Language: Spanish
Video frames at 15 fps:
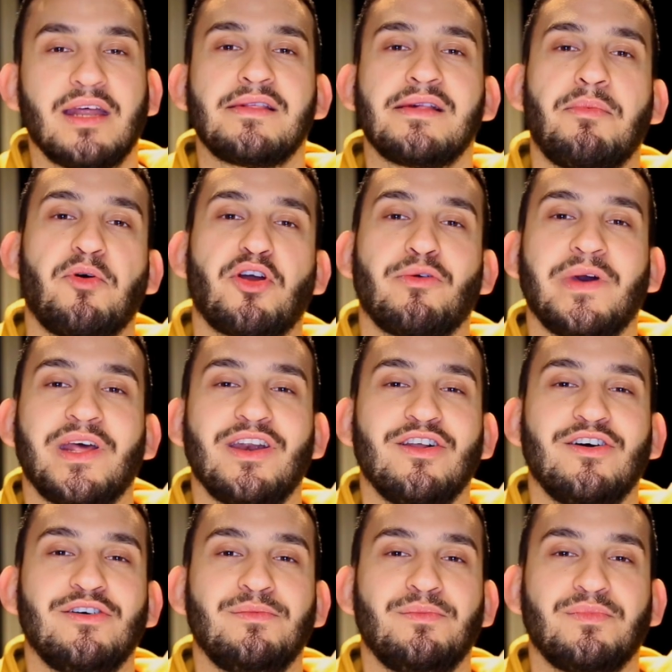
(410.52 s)
Gracias por
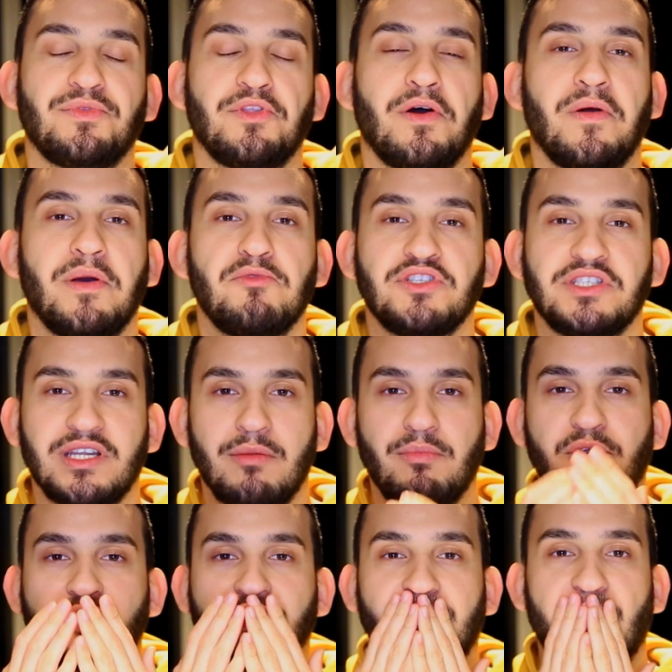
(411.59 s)
verlo. Nos vemos en el
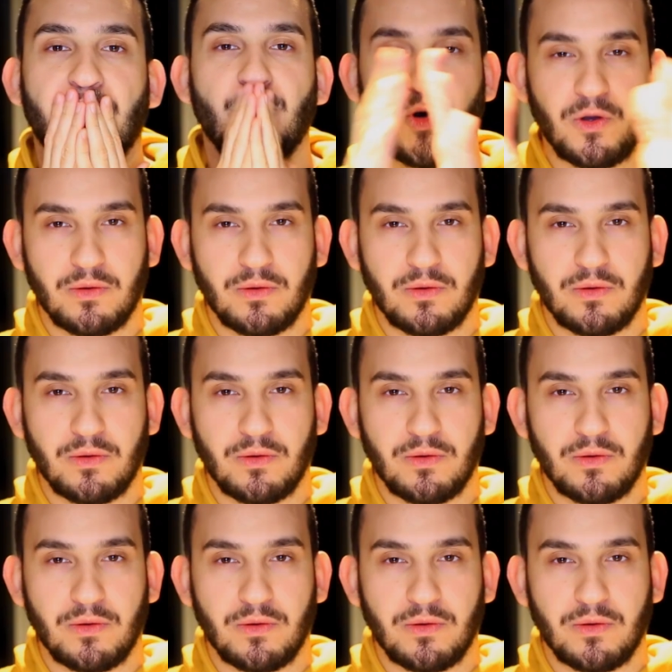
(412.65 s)
próximo.